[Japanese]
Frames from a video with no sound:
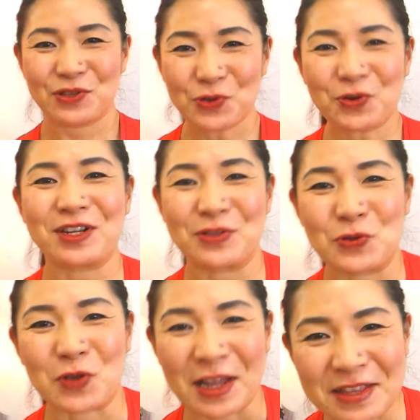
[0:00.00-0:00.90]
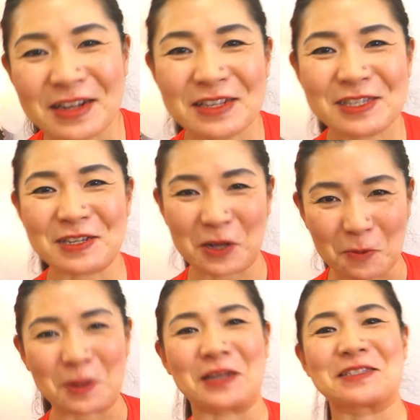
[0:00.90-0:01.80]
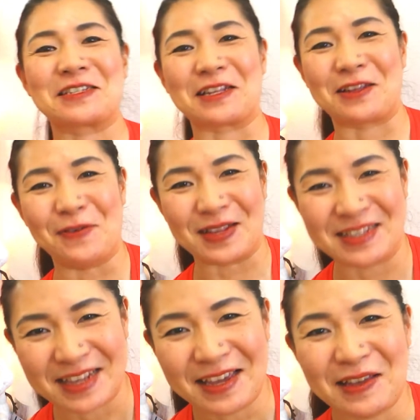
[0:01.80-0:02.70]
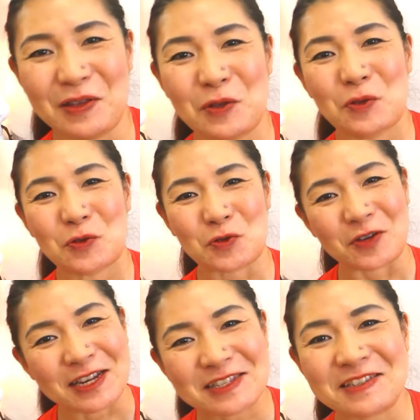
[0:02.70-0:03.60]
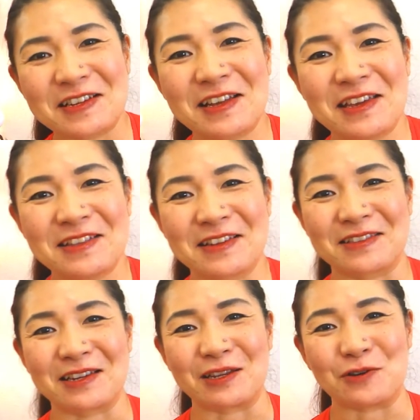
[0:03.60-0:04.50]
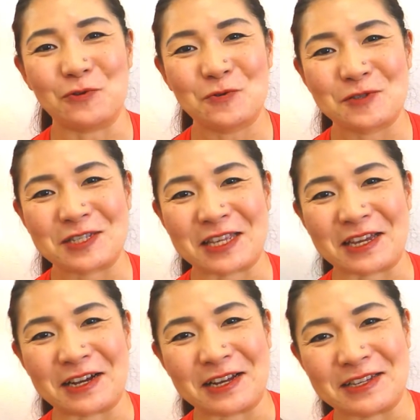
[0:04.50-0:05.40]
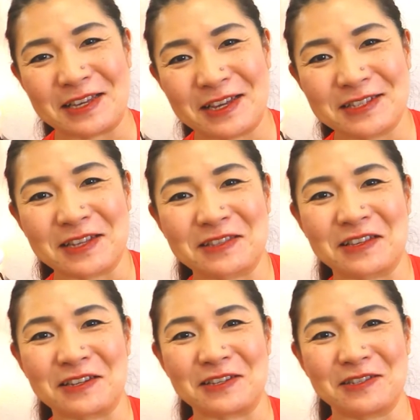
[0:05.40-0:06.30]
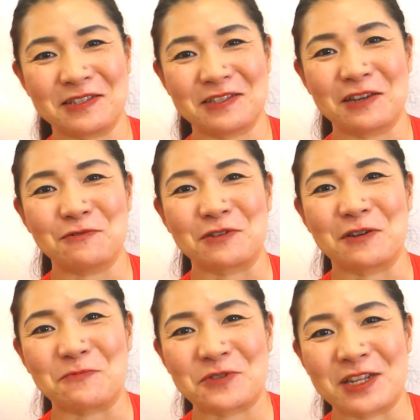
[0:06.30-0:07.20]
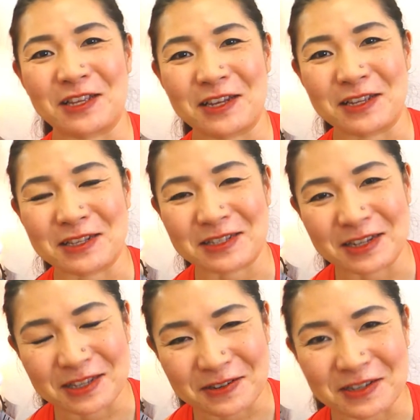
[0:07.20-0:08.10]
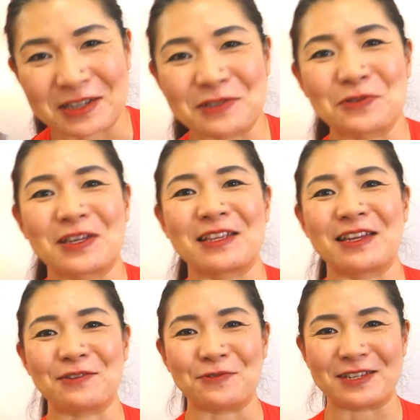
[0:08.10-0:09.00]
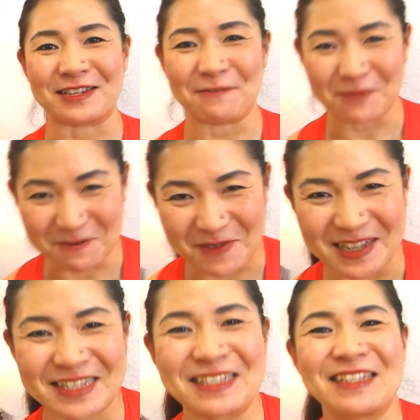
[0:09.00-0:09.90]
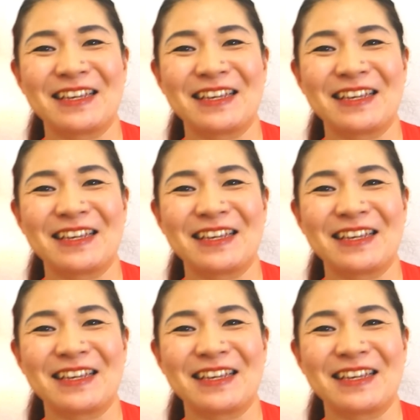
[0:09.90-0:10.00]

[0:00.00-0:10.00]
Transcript: 日からちょっと新しいカメラ使ってます。ちょっと画質が変だったり、音声が変だったりしちゃうかもしれないですが、できるだけそうならないように頑張ります。